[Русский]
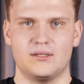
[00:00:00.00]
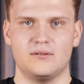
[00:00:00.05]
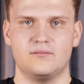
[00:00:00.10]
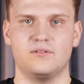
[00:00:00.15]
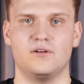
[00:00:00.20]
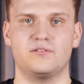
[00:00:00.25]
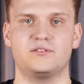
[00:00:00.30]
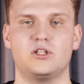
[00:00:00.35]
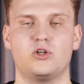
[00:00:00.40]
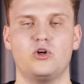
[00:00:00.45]

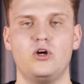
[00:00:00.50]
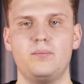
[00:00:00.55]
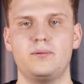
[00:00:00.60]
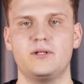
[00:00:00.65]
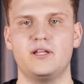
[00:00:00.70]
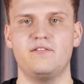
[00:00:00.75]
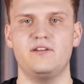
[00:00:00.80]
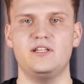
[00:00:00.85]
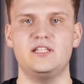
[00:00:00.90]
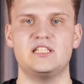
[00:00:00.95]
Во второй
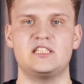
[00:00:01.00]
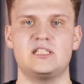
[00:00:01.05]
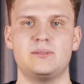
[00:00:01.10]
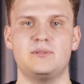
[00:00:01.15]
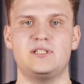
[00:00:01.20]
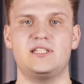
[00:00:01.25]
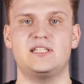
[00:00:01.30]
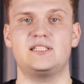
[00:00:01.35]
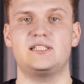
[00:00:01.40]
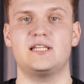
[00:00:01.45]
половине
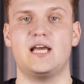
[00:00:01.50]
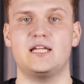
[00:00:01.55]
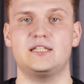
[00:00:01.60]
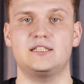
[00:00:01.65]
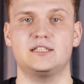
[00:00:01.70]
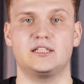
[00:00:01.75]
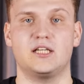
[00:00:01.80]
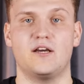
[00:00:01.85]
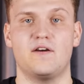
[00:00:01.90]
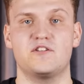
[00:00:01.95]

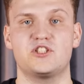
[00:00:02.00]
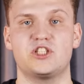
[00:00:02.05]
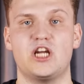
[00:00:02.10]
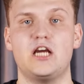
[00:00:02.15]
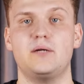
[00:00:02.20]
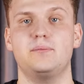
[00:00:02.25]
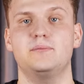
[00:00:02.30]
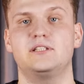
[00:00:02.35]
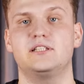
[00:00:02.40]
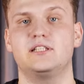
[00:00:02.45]
70-х в
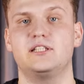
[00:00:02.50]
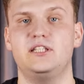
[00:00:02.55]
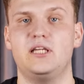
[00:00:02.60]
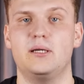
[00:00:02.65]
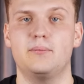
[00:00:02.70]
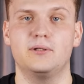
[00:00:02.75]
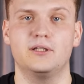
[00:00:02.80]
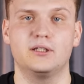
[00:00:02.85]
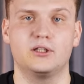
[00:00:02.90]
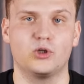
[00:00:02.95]
шахматах
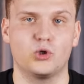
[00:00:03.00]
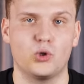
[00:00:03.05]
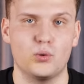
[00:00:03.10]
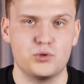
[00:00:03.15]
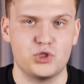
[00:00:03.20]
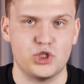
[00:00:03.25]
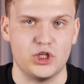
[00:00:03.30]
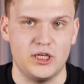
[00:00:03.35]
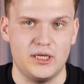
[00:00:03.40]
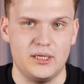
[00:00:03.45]
не было
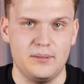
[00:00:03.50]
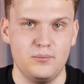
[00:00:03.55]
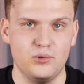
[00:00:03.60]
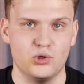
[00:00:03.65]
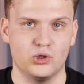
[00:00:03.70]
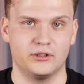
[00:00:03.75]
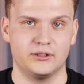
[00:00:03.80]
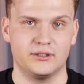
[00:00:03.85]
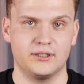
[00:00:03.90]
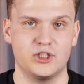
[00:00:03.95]
громче
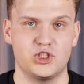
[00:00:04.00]
имен,